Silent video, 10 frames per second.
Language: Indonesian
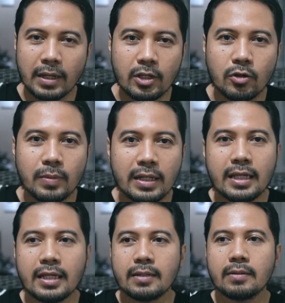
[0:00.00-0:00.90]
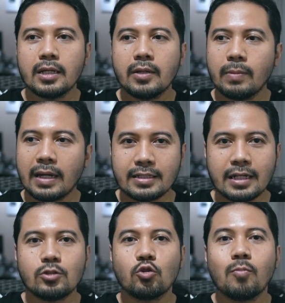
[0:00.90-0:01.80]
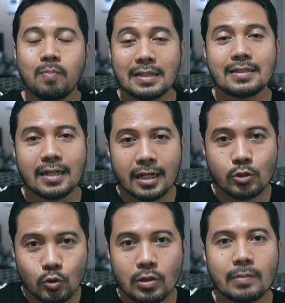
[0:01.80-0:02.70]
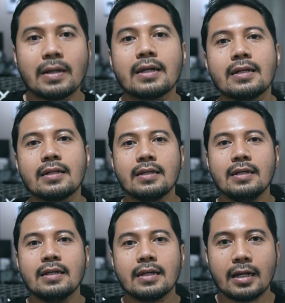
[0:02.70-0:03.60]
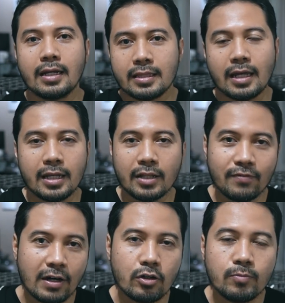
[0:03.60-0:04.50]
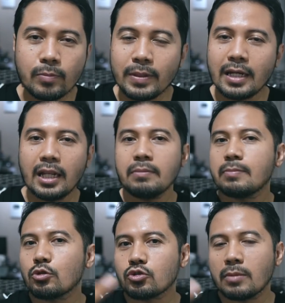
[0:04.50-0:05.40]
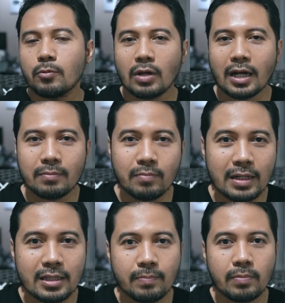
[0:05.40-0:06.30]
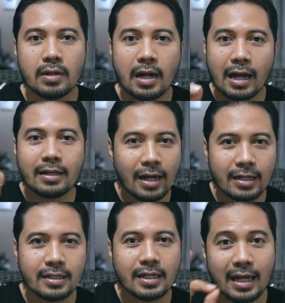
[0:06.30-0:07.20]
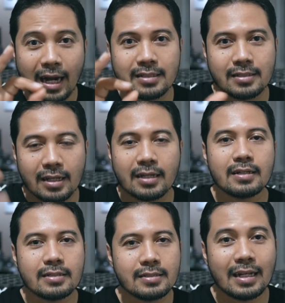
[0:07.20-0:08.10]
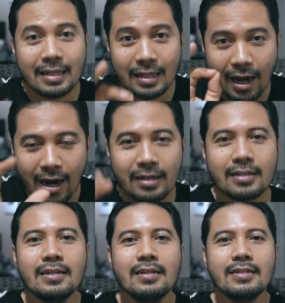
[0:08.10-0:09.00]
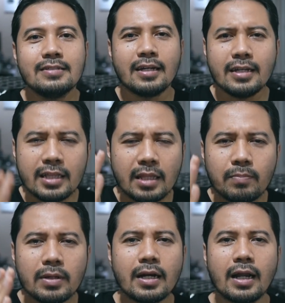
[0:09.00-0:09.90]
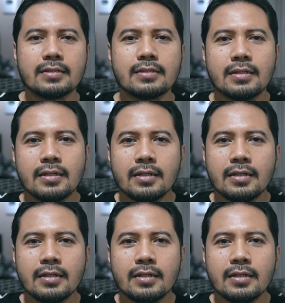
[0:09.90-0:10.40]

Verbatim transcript: medium ini Ibu rasa cukup pas dengan suhu kemarin. Karena kita lihat Franco Morbidelli memutuskan menggunakan ban tipe hard hard, jadi keras slick, slick hard. Jadi ini tipe keras